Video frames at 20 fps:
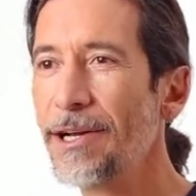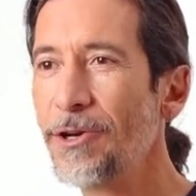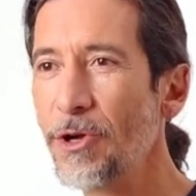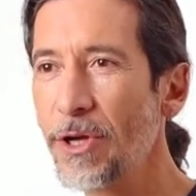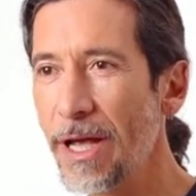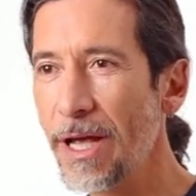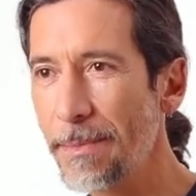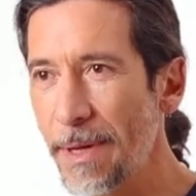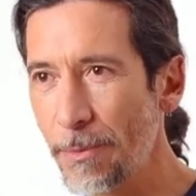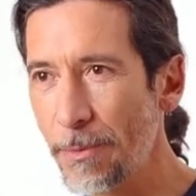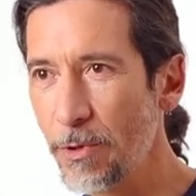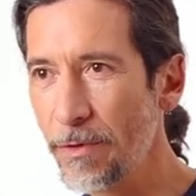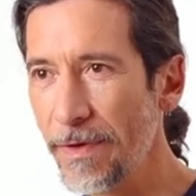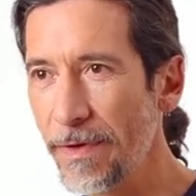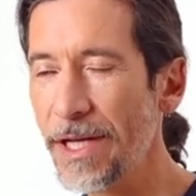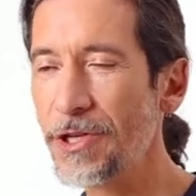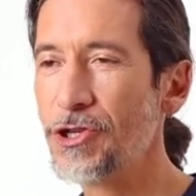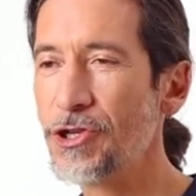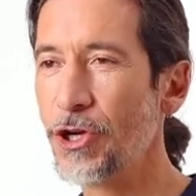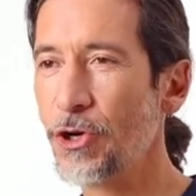noi abbiamo
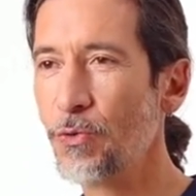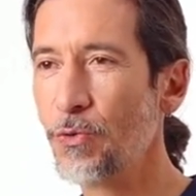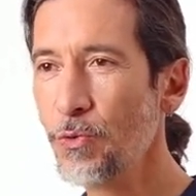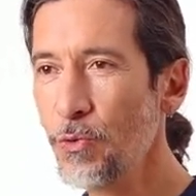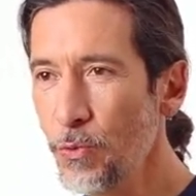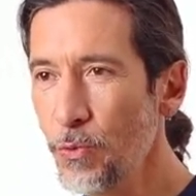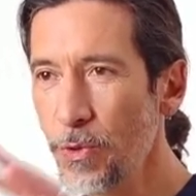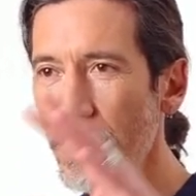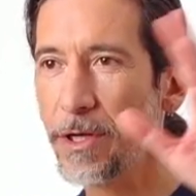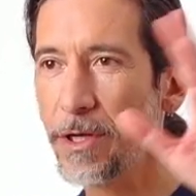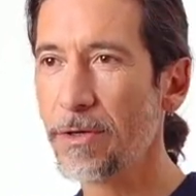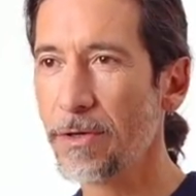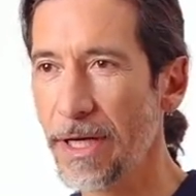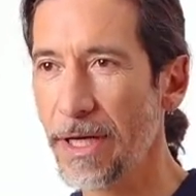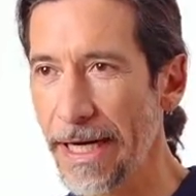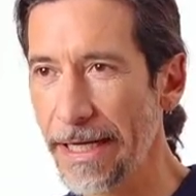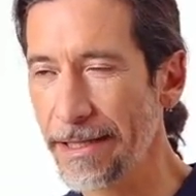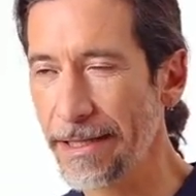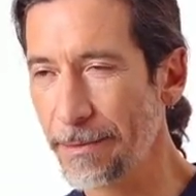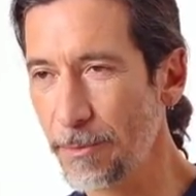invece un unico
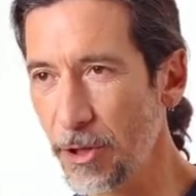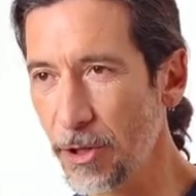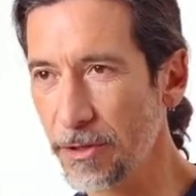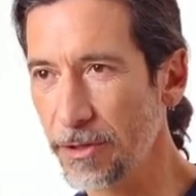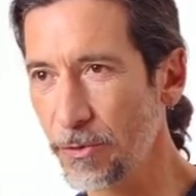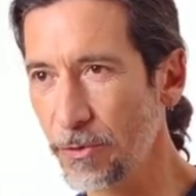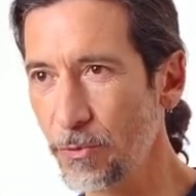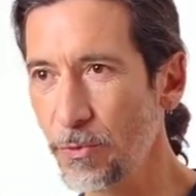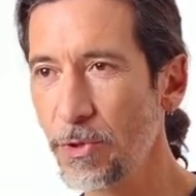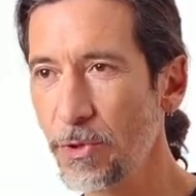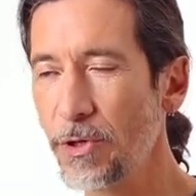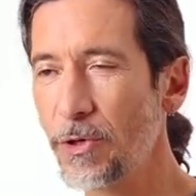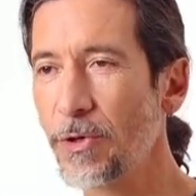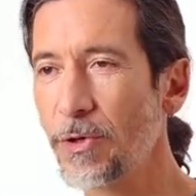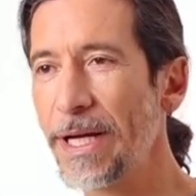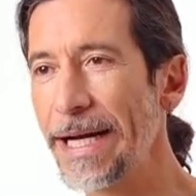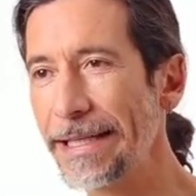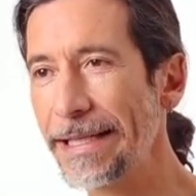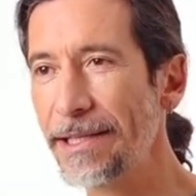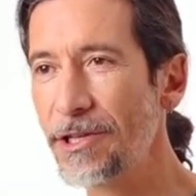grande bot, un unico
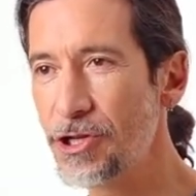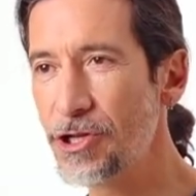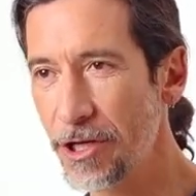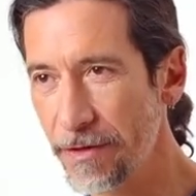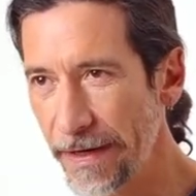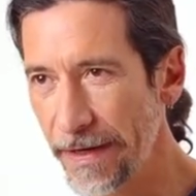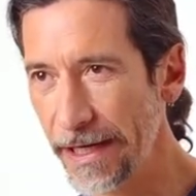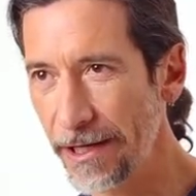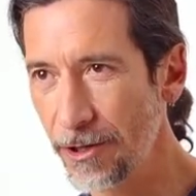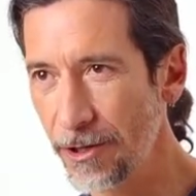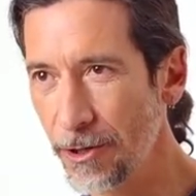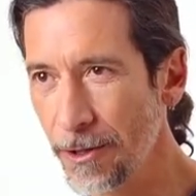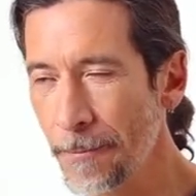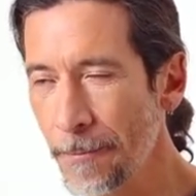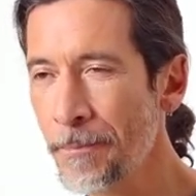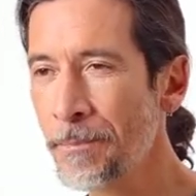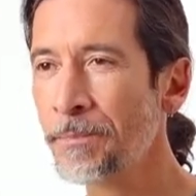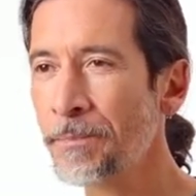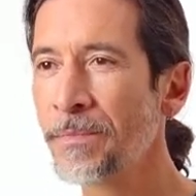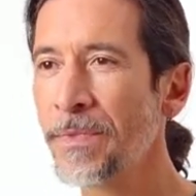grande cervello
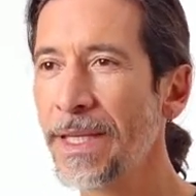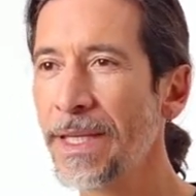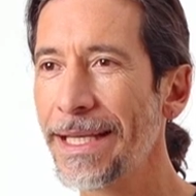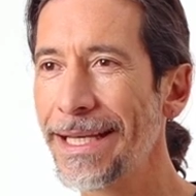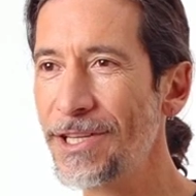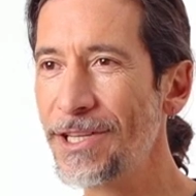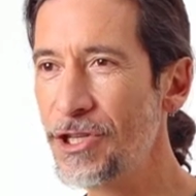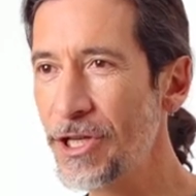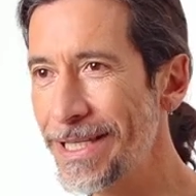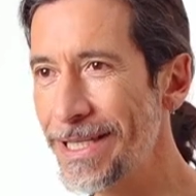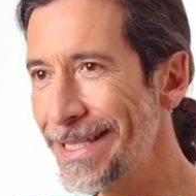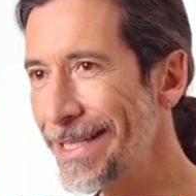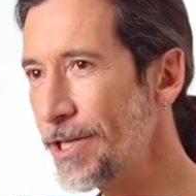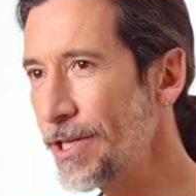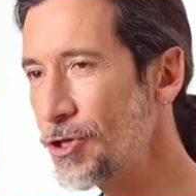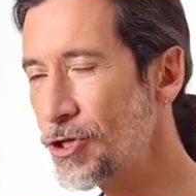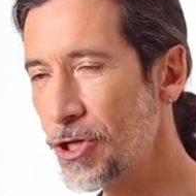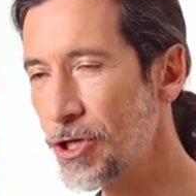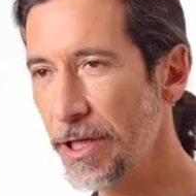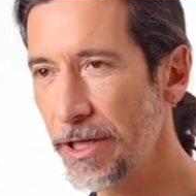che
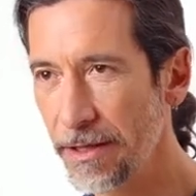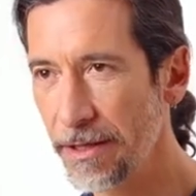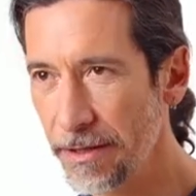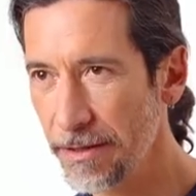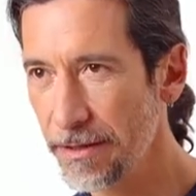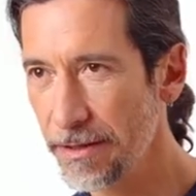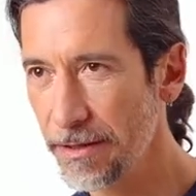gestisce